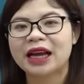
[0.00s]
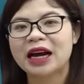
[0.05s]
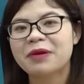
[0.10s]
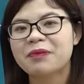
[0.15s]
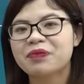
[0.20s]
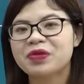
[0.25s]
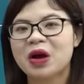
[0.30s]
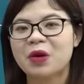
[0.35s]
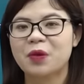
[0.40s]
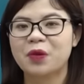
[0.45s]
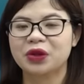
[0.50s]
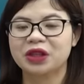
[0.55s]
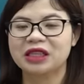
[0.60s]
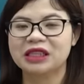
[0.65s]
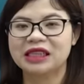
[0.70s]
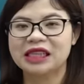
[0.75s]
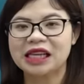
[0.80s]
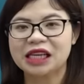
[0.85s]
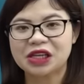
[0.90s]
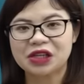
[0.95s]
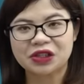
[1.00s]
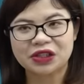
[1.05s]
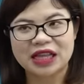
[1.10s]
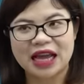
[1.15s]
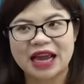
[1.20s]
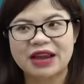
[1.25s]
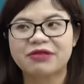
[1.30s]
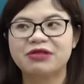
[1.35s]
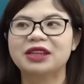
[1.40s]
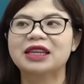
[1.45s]
âm đọc của từ Niku
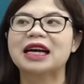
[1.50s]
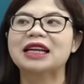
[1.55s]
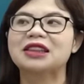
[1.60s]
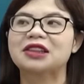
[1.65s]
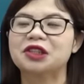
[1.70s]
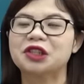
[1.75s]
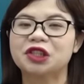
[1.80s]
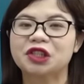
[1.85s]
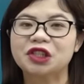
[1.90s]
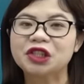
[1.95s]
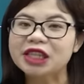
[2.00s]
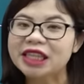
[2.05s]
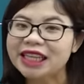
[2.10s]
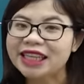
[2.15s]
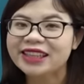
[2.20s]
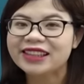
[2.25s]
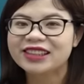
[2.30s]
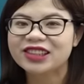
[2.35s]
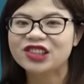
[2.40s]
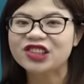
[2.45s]
này với cả từ Kuni.